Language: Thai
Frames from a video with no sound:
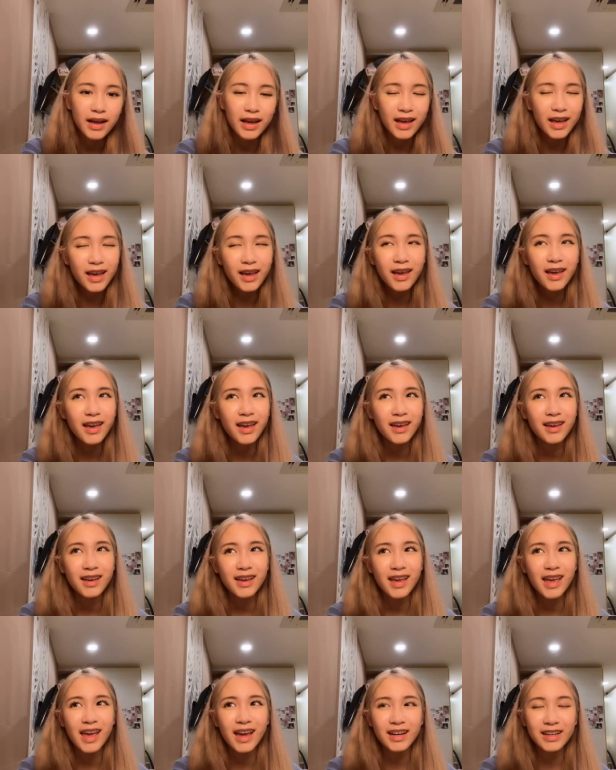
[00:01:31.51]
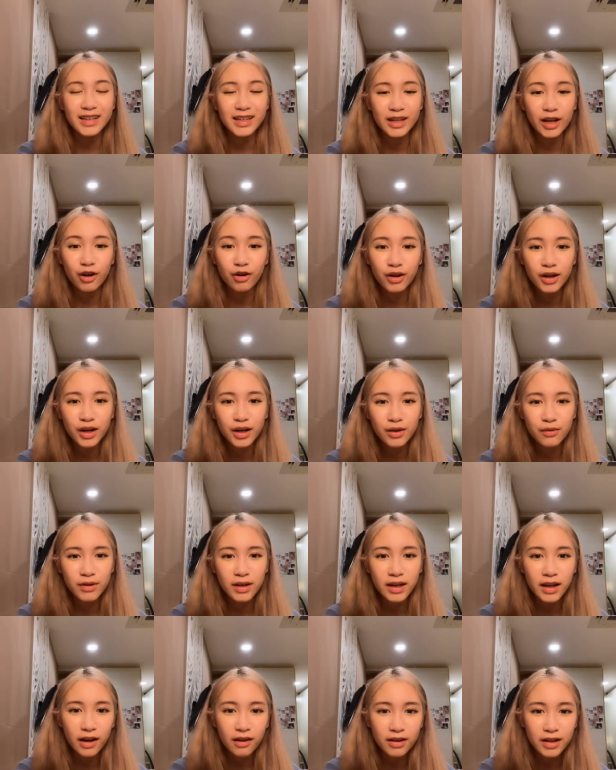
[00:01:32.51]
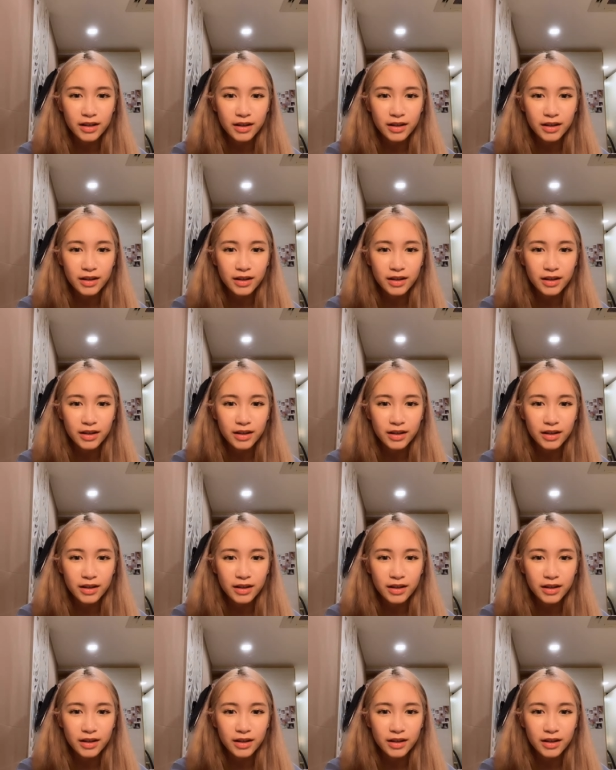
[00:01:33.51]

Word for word: เอ๊ะ แอคนี้เขาเคยวีดเรา